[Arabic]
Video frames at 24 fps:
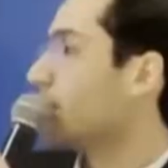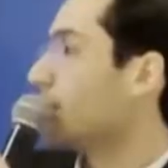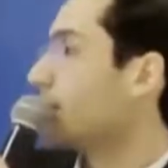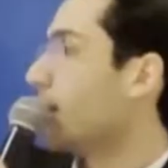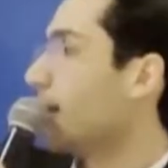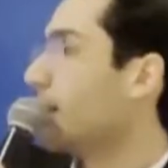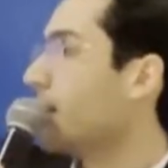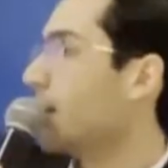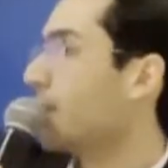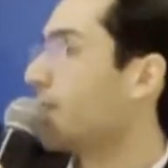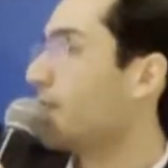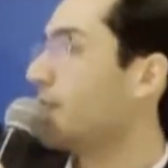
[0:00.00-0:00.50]
الثلاث
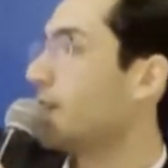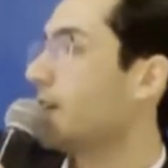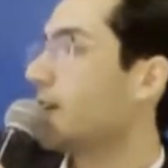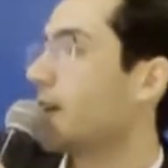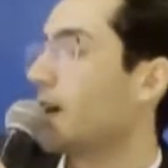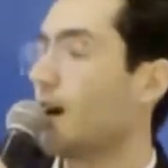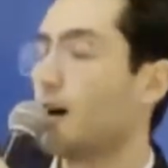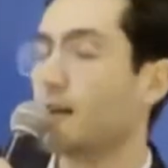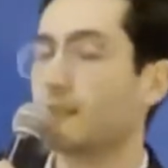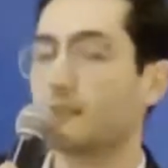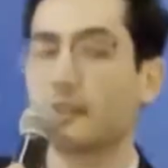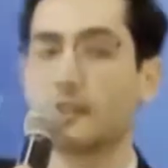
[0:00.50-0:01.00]
الأولى
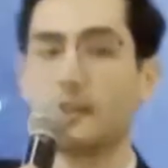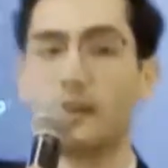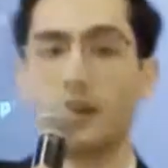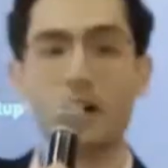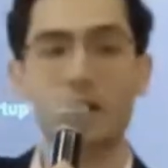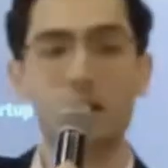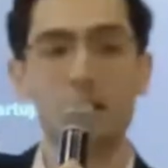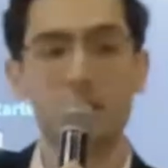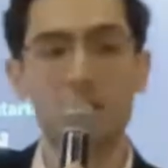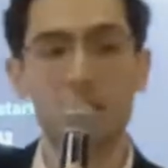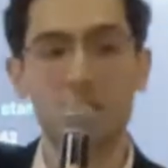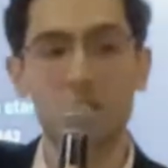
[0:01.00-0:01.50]
بقيمة
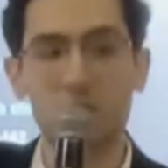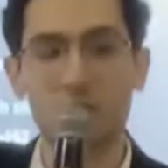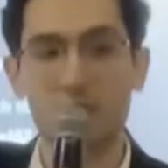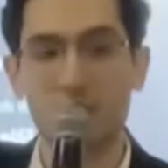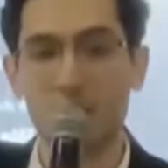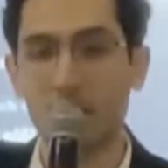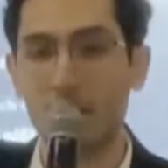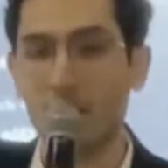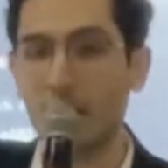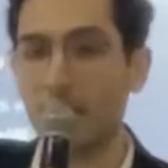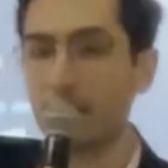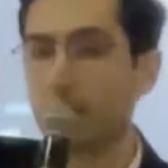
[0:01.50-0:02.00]
قدرها
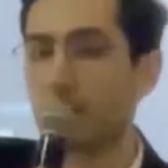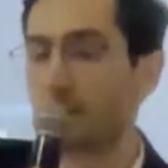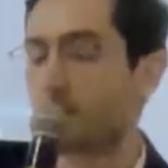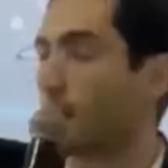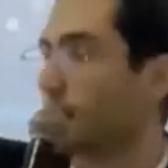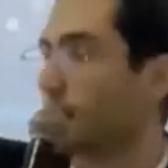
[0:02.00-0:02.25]
60